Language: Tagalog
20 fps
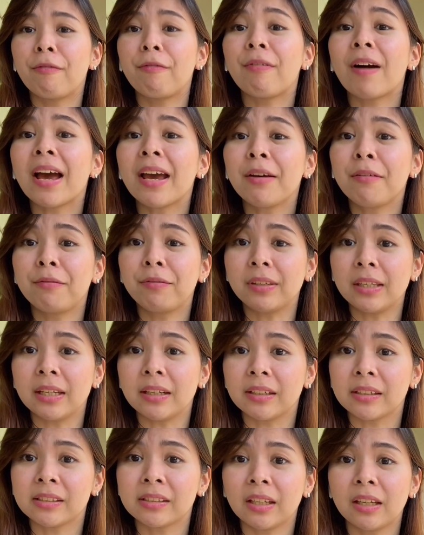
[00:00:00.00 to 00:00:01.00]
5
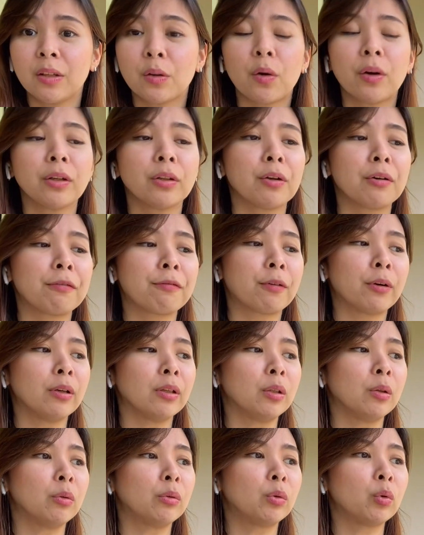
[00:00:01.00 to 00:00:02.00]
years in order for
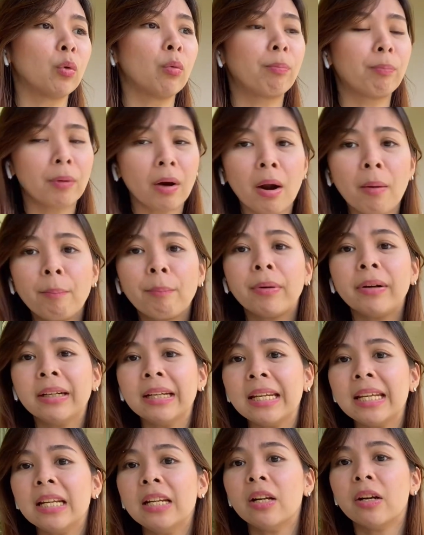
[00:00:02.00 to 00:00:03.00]
you to
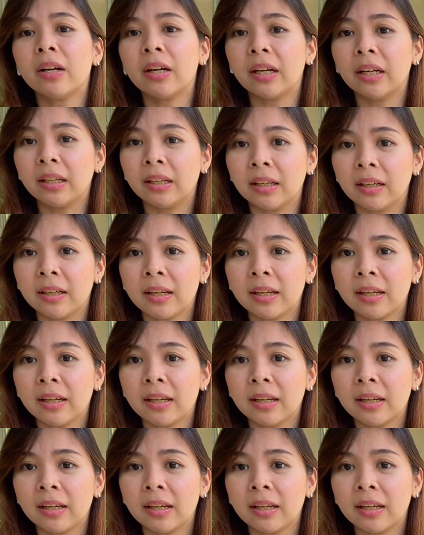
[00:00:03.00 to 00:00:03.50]
properly learn